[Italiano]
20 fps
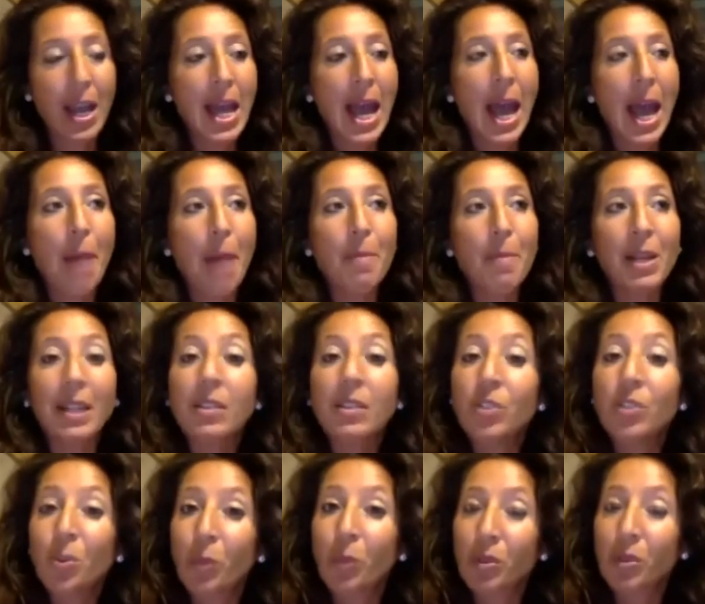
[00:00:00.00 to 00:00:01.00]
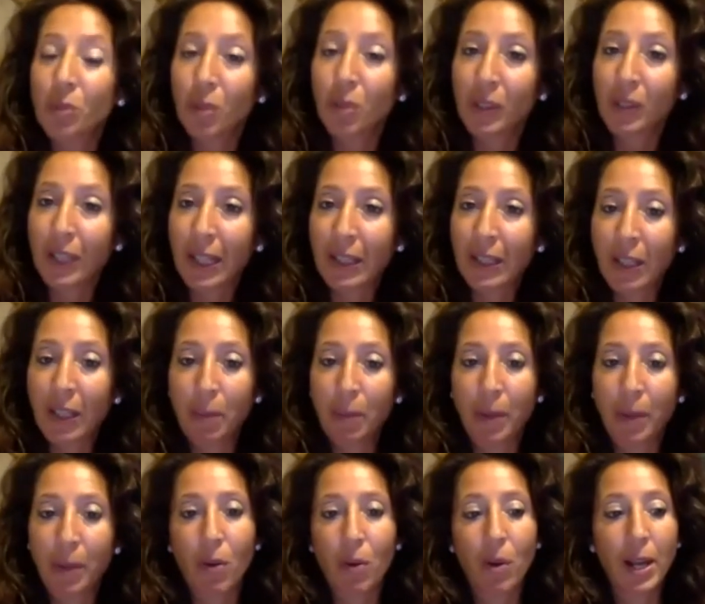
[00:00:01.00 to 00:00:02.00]
è bellissimo ascoltare delle
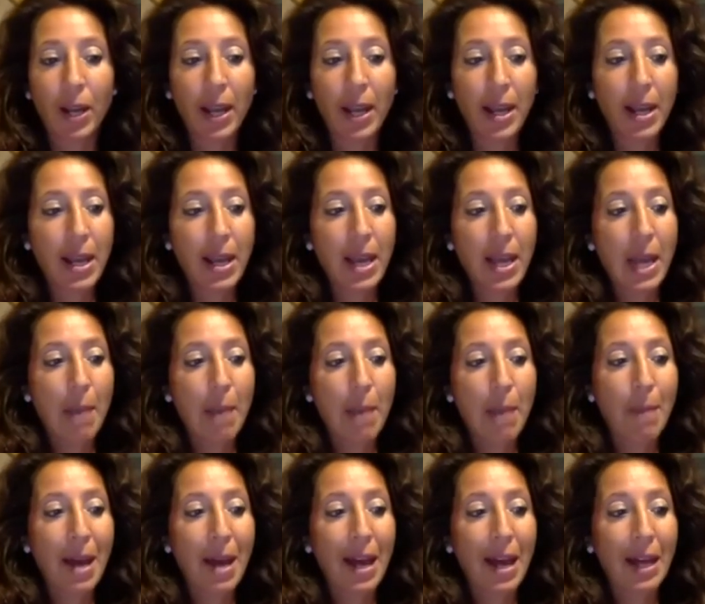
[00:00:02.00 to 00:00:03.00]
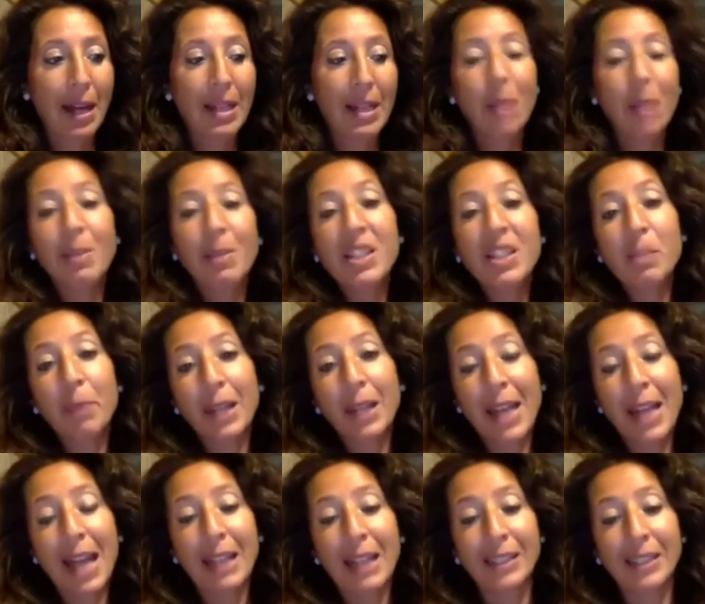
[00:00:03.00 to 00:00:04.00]
parole, ma la mia
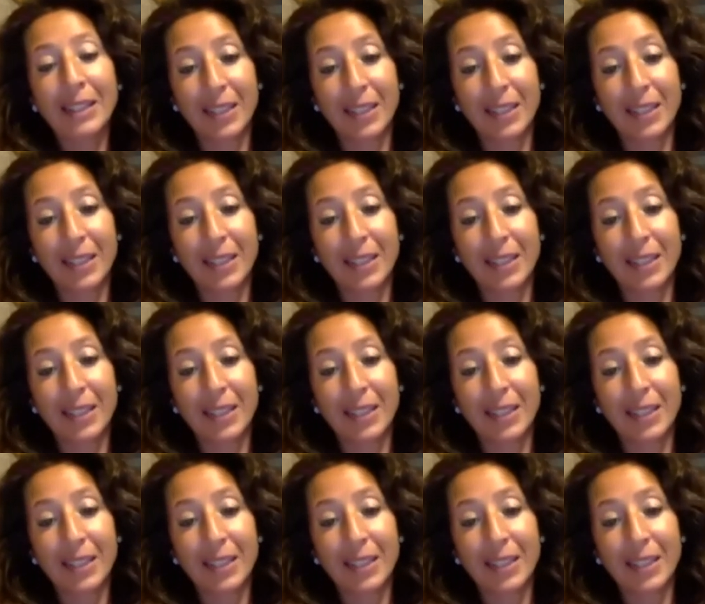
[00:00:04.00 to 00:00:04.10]
esperienza, la